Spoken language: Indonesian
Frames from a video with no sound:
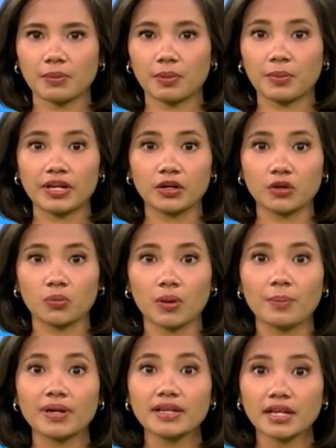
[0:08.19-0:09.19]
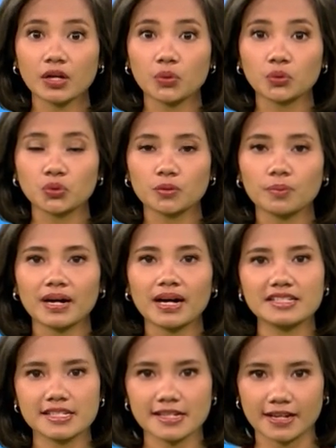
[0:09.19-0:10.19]
para pemilik rumah pergi untuk
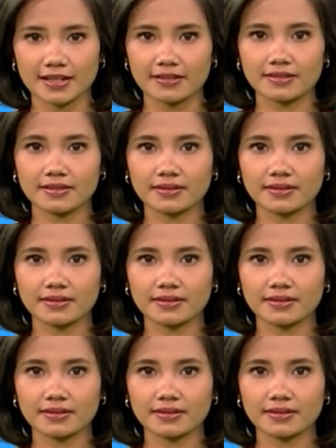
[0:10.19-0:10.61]
pengajian.